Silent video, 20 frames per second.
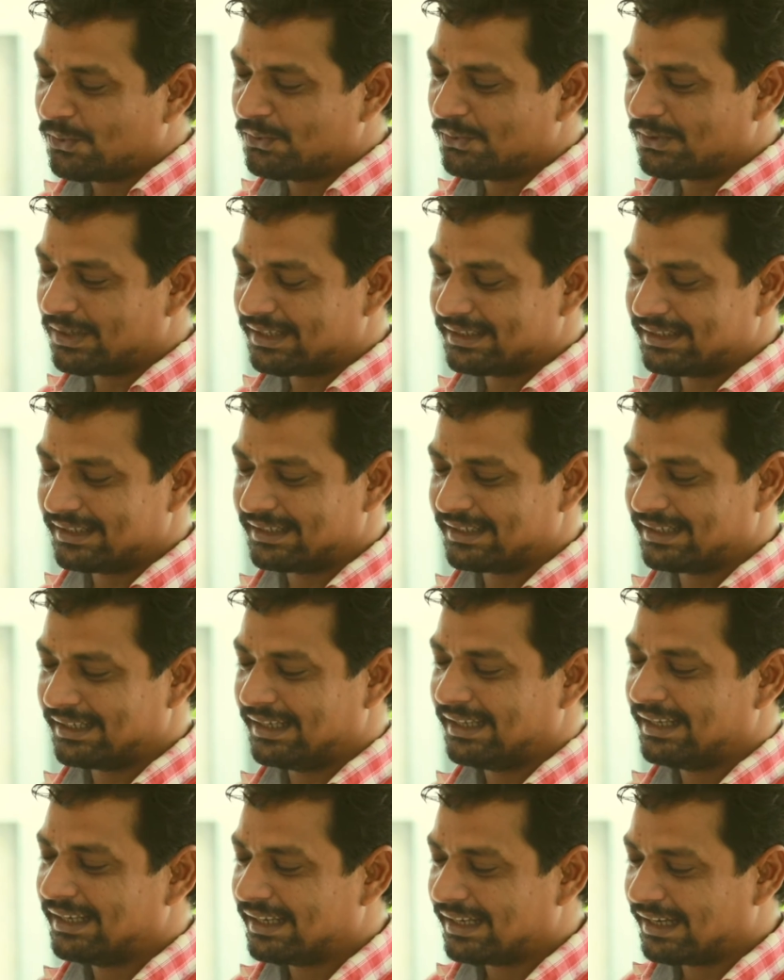অন্যখান থেকে
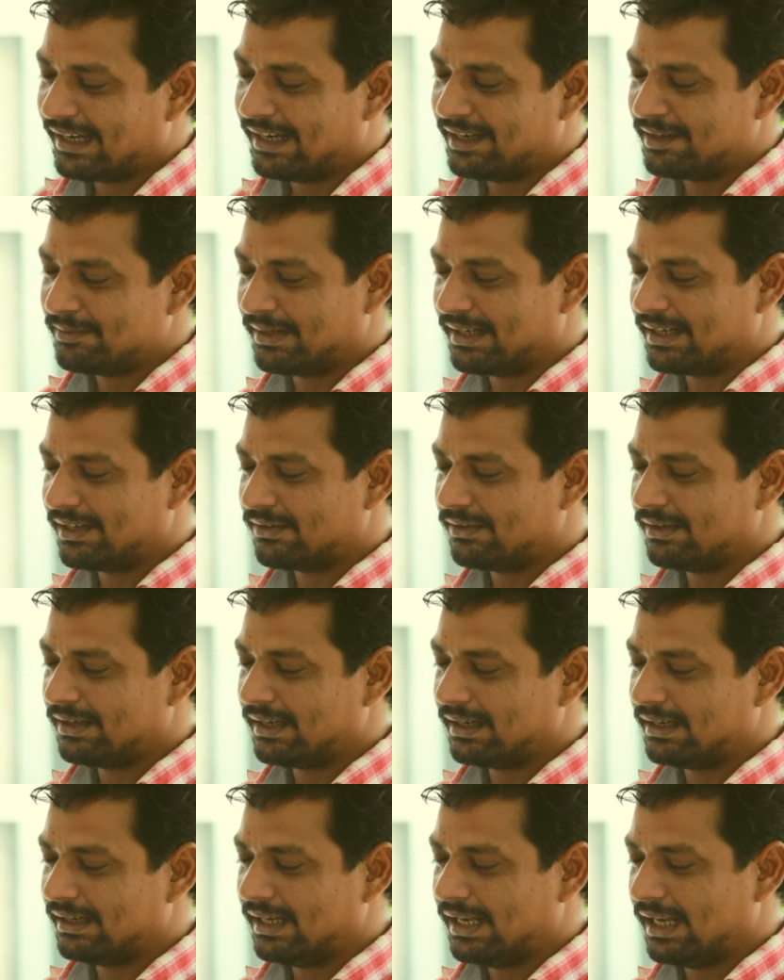গাড়ি ভাড়া করে
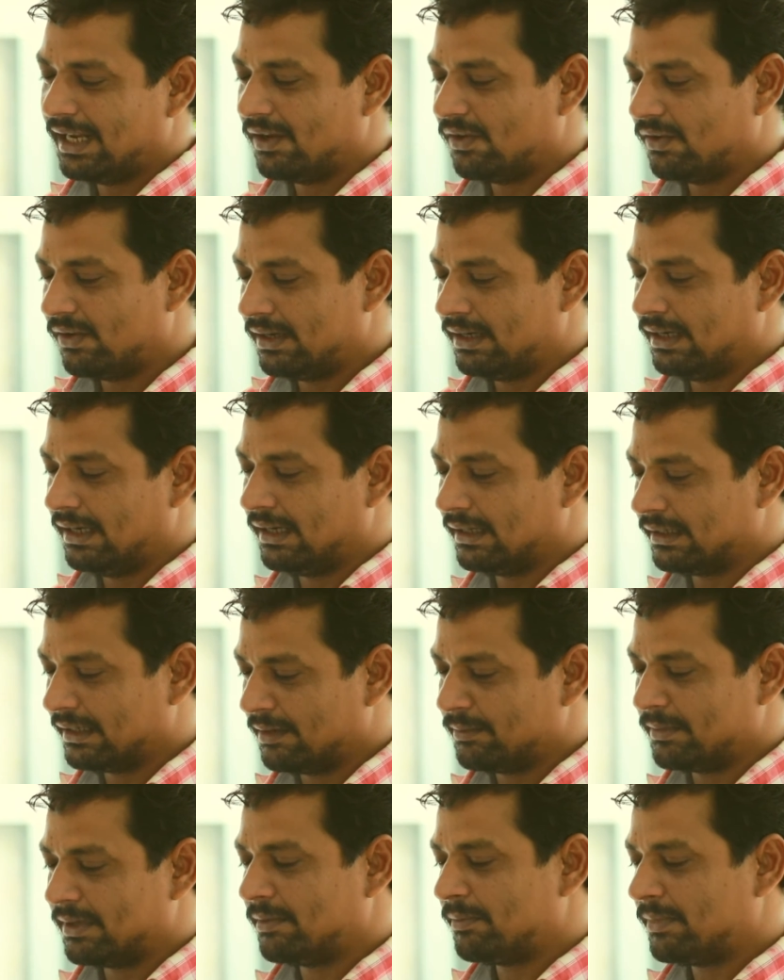আনে ওই
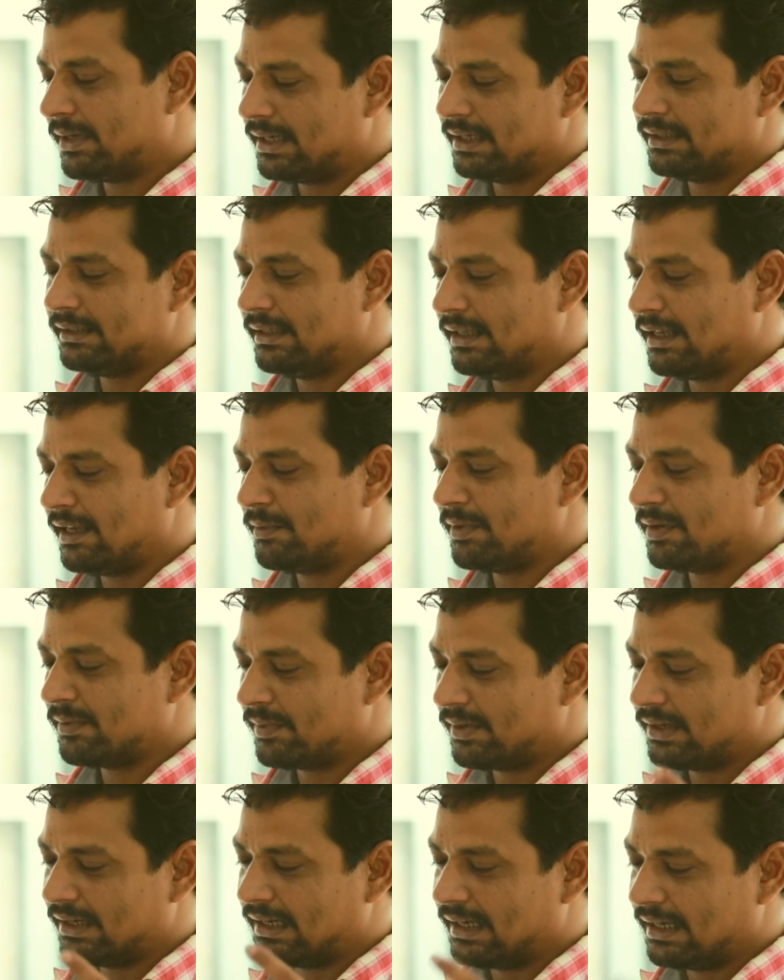ক্যামেরা পাঠাই দিয়ে আমি
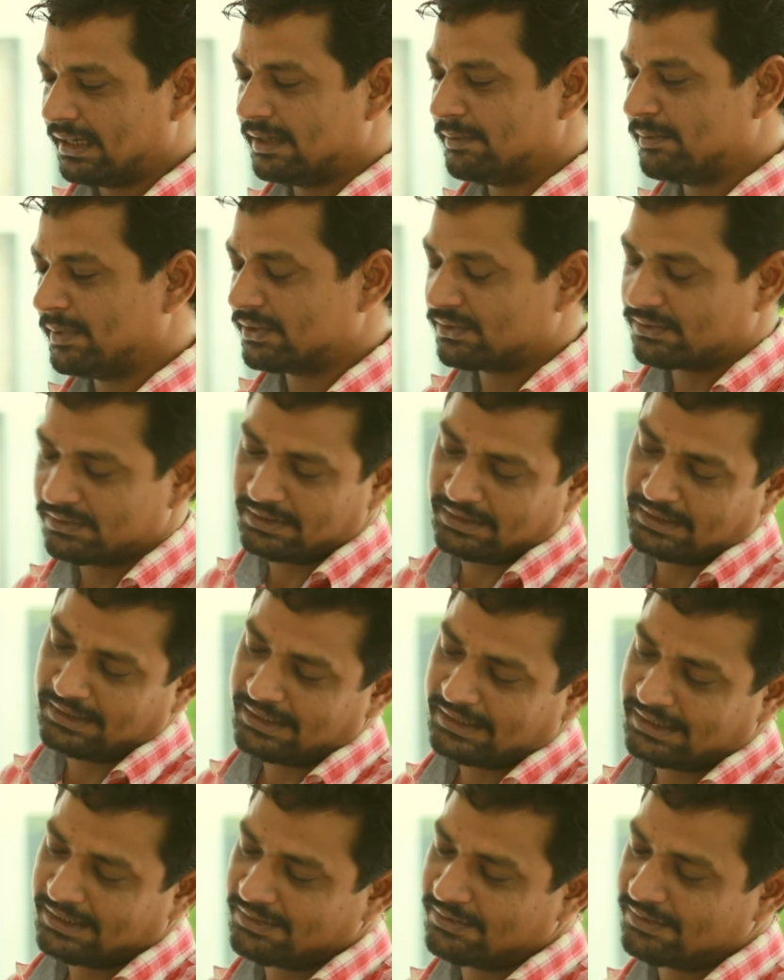পরে গাড়ি মিস্ত্রি
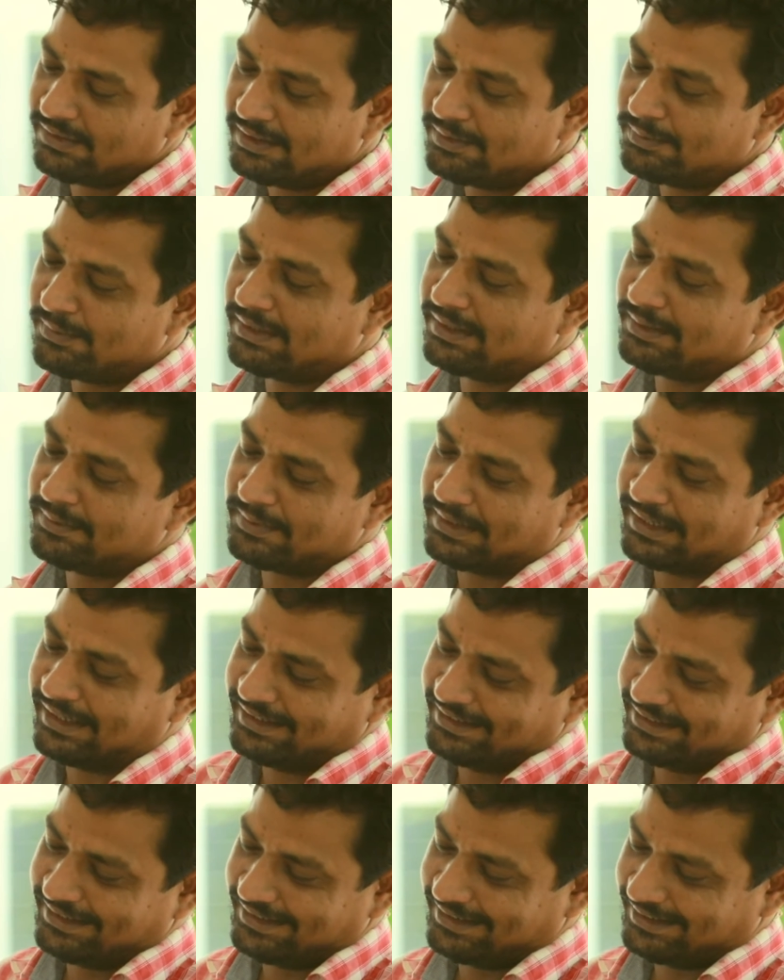নিয়ে ঠিক করে পরে গ্যারেজে